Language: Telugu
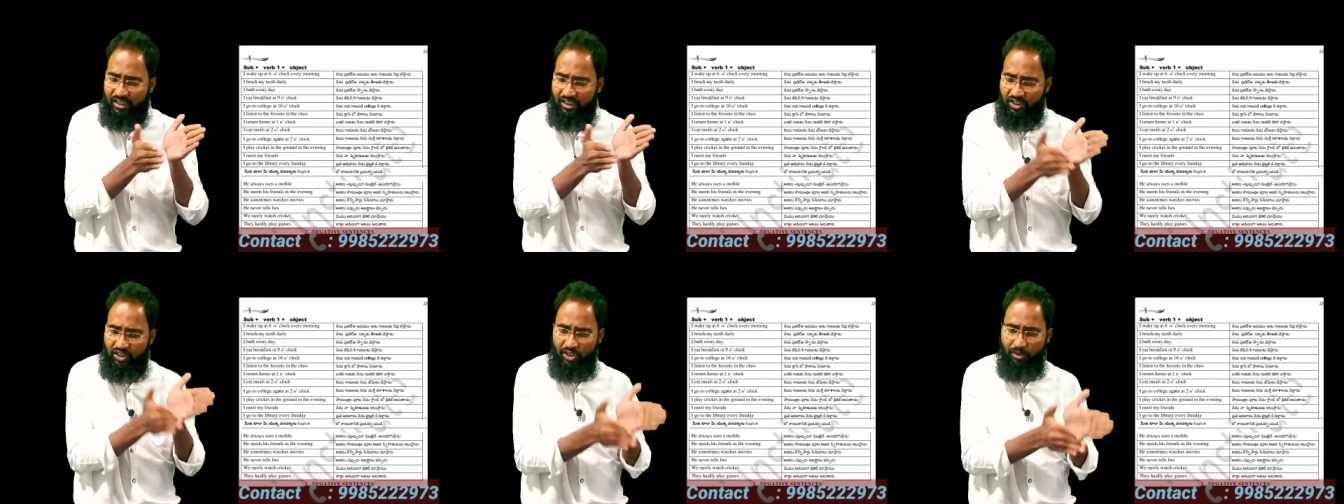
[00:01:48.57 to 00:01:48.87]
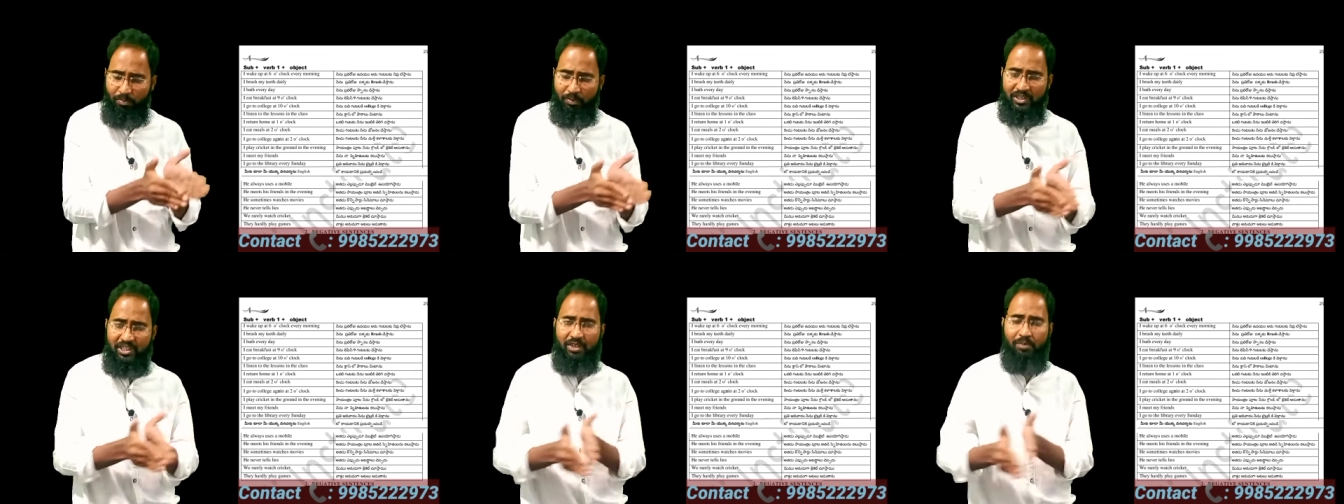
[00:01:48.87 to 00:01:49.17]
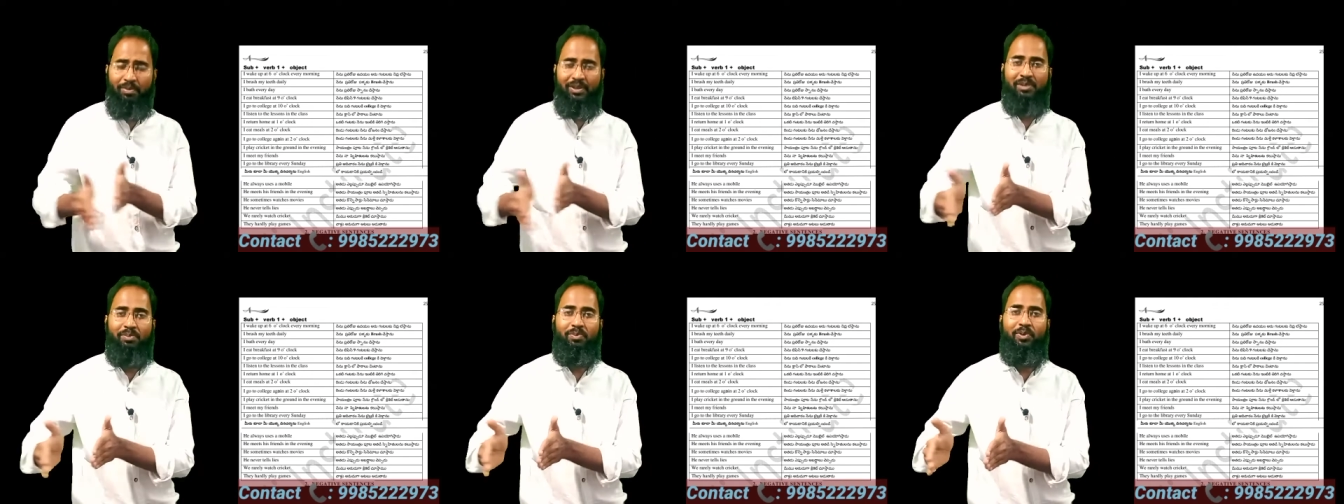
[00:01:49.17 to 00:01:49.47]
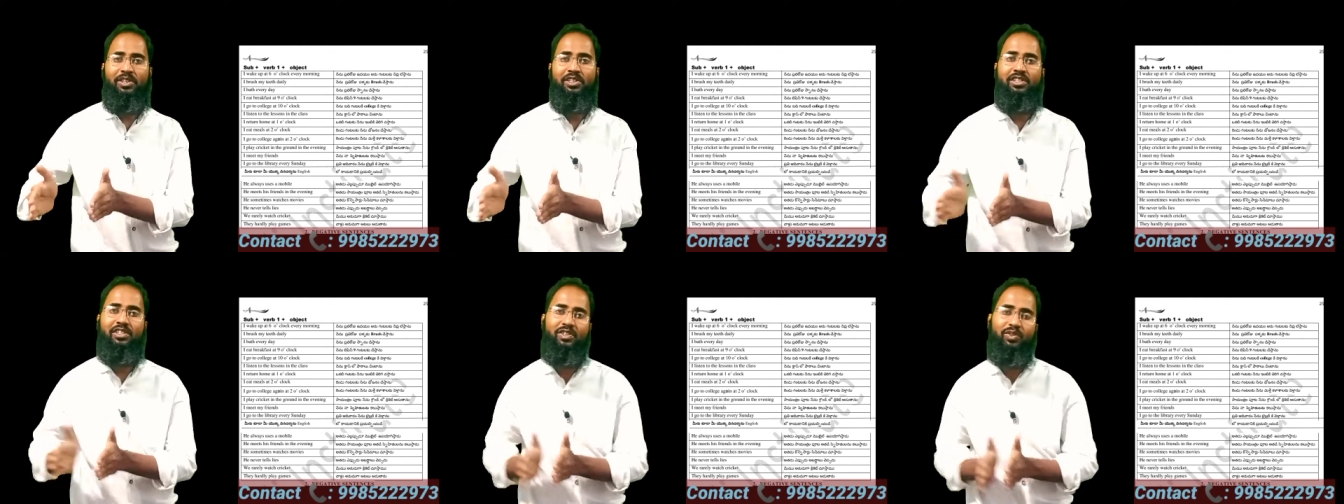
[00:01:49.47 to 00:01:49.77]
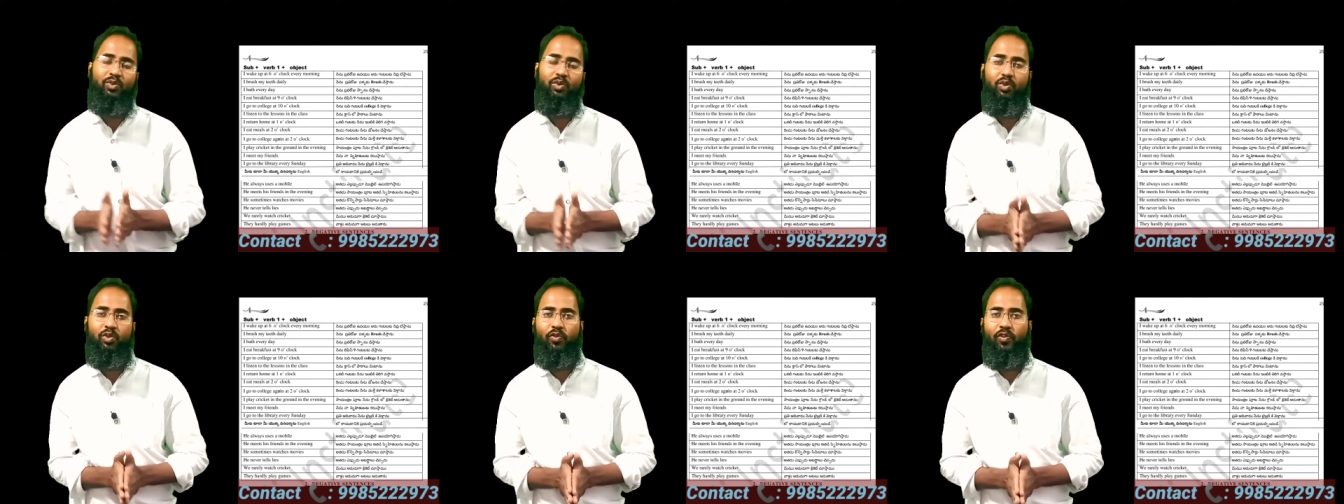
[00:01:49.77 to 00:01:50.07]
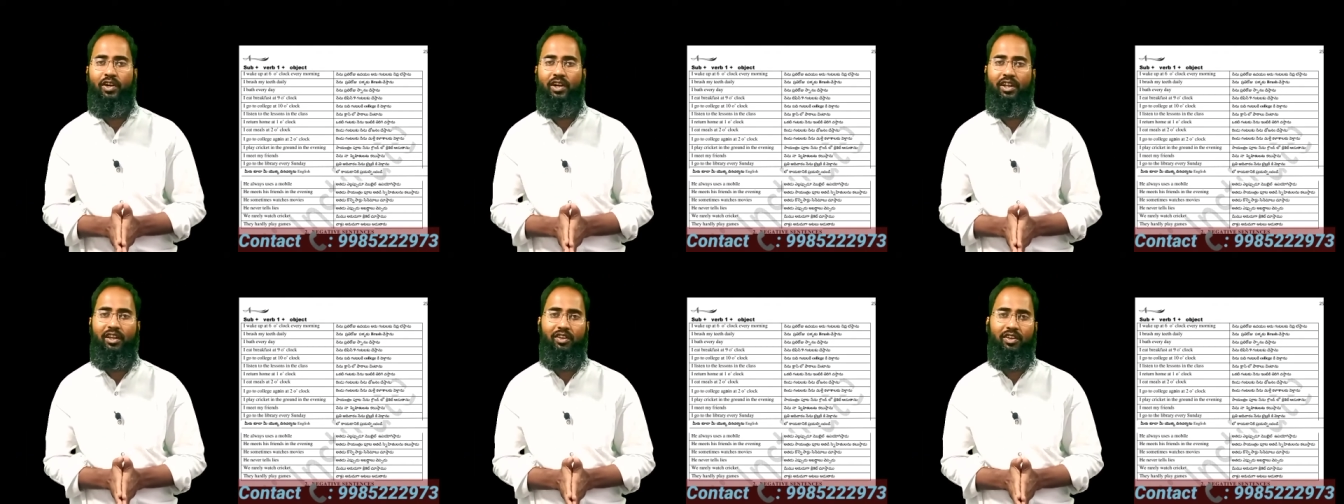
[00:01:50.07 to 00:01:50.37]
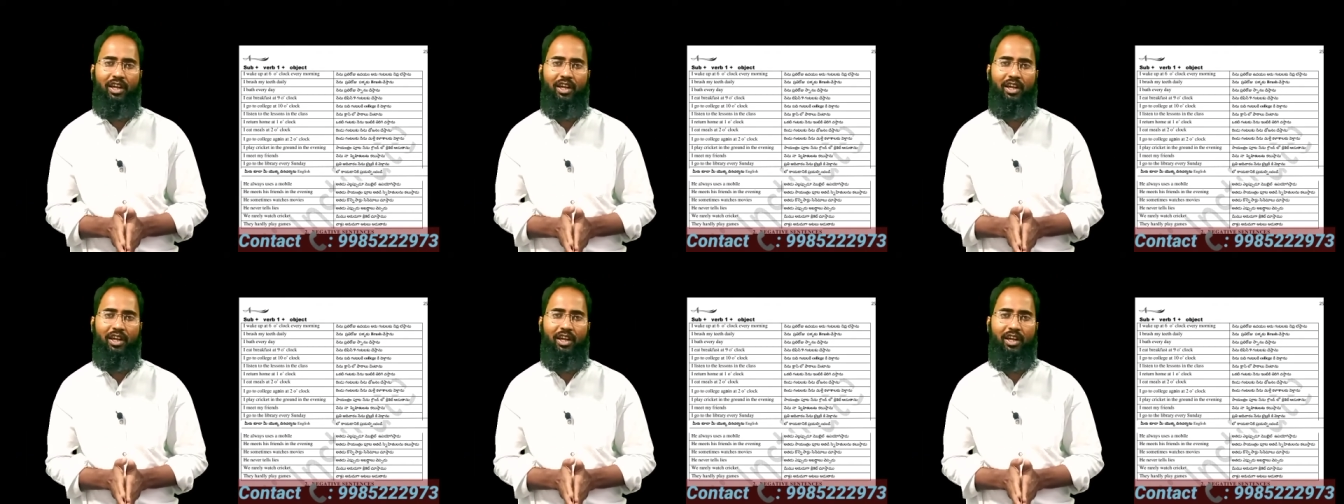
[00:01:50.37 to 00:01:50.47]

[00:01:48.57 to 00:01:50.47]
స్టెప్ బై స్టెప్ ఎక్స్ప్లెయిన్ చేసుకుంటూ వెళ్ళాను